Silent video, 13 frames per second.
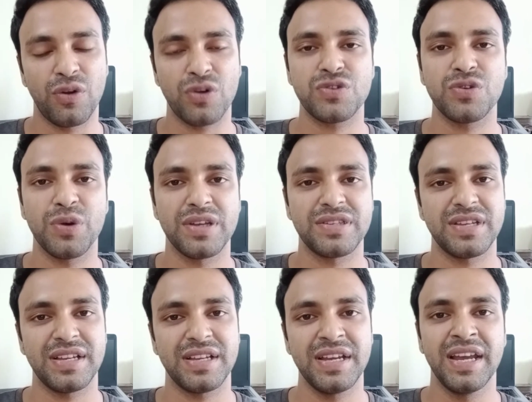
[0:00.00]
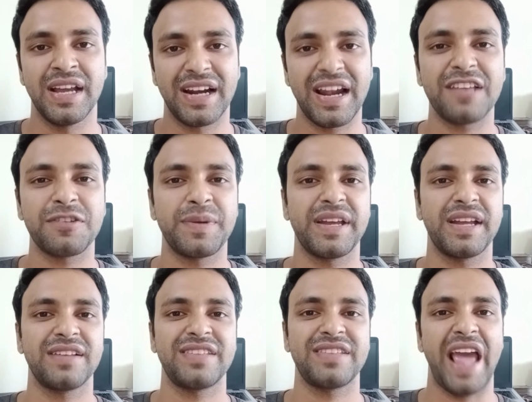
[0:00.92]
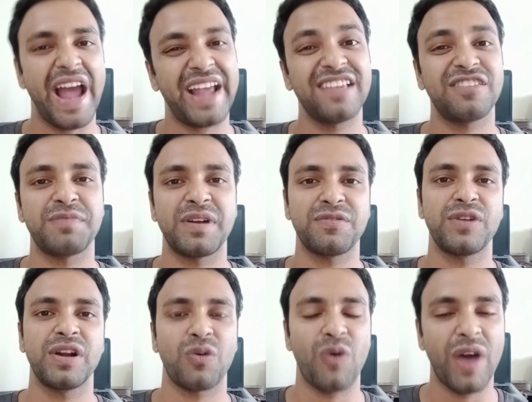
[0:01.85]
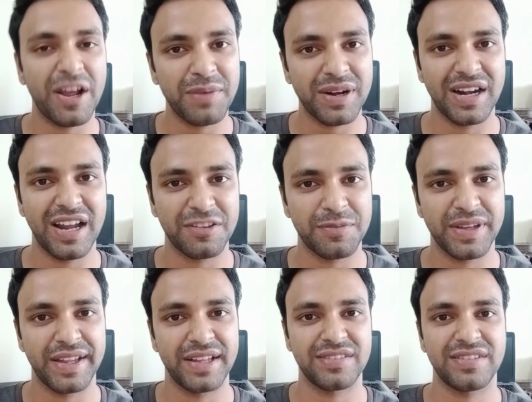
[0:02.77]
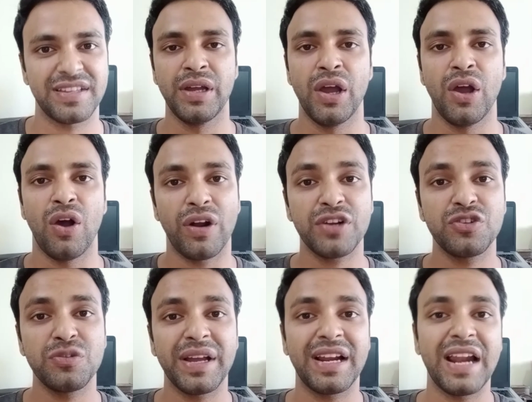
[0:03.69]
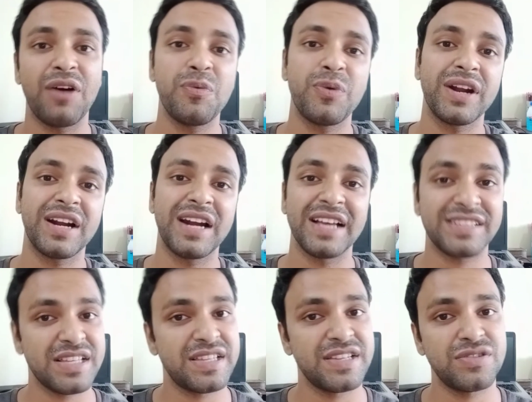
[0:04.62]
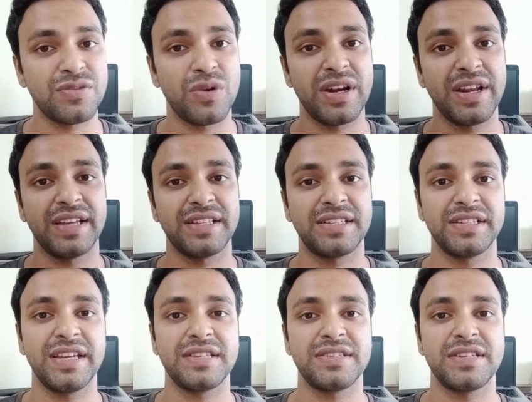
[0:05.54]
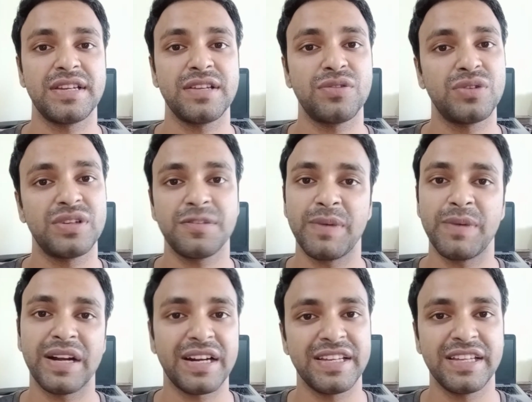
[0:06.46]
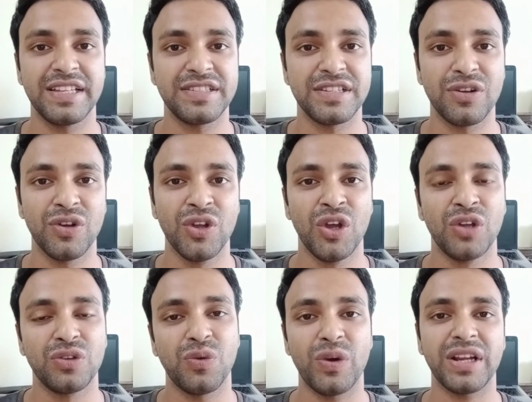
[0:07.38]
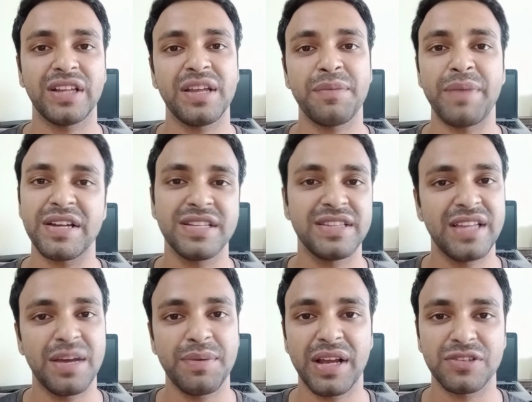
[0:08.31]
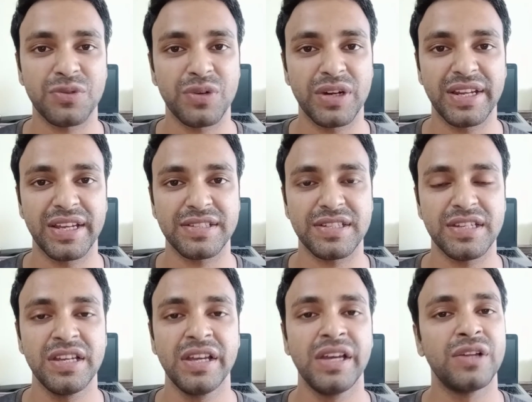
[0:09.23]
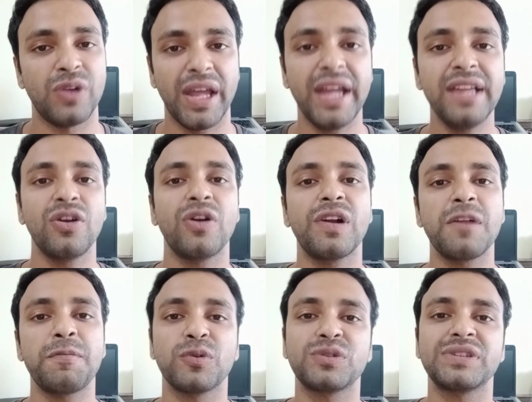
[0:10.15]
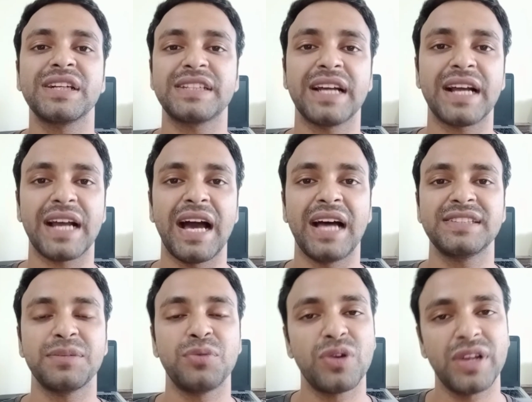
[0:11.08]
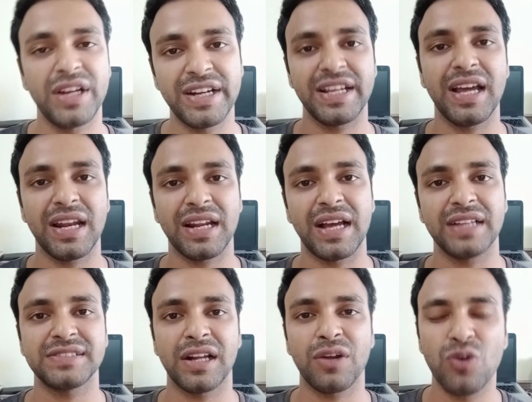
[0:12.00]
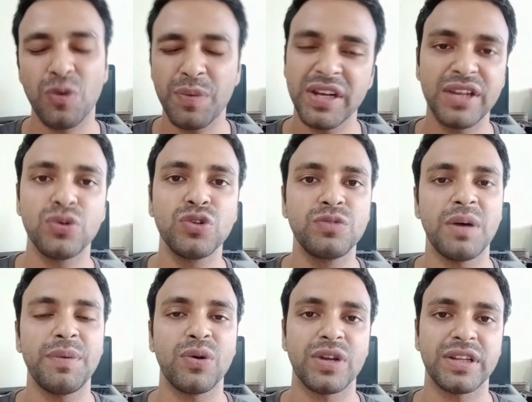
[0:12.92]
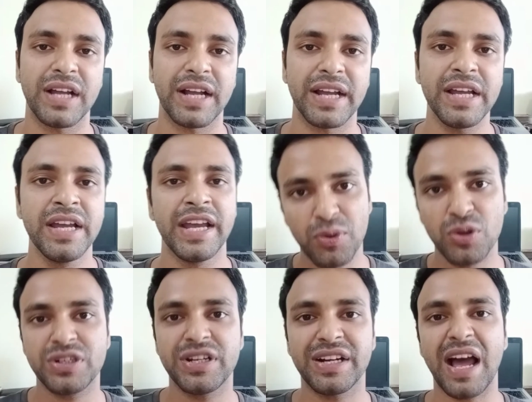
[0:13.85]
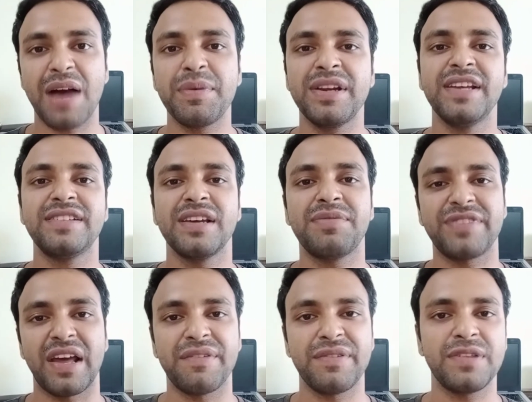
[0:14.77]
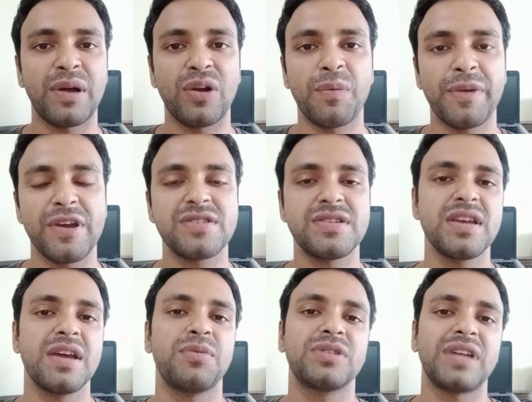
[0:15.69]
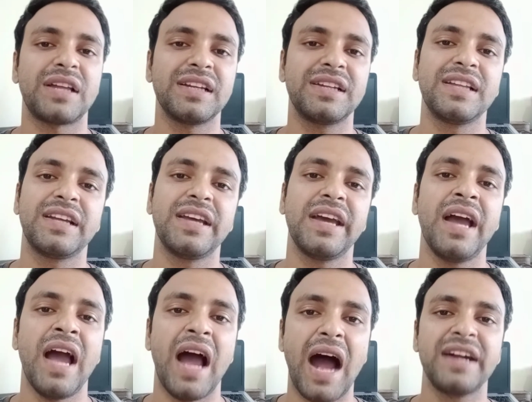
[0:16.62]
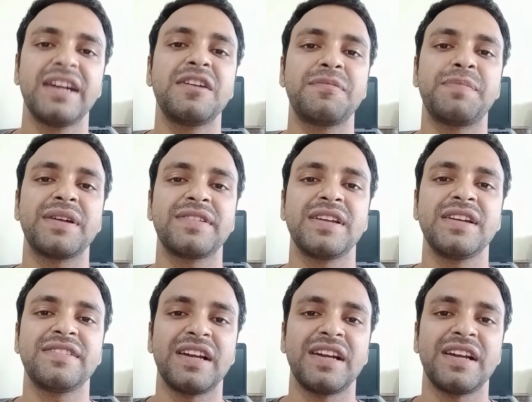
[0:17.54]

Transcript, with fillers: নষ্ট হয়েছে গ্লাস ভেঙে গেছে একই স্মার্টফোনের কয়েকবার গ্লাস ভেঙে গেছে অনেক সময় গ্লা উপরে গ্লাসটা চেঞ্জ করে নিয়ে নিয়েছি কিন্তু ডিসপ্লেটা ঠিকই ছিল তো ওইটা দিয়ে মেশিন দিয়ে আমি কাজ করে নিয়েছি তো এই ধরনের প্রত্যেকটা কাজ এবং ক্রিটিক্যাল কাজ তারা খুবই নিখুঁতভাবে করে থাকে এবং সেটা আমি নিজে সার্ভিস ভালো পেয়েছি এবং তাদের থেকে হান্ড্রেড পারসেন্ট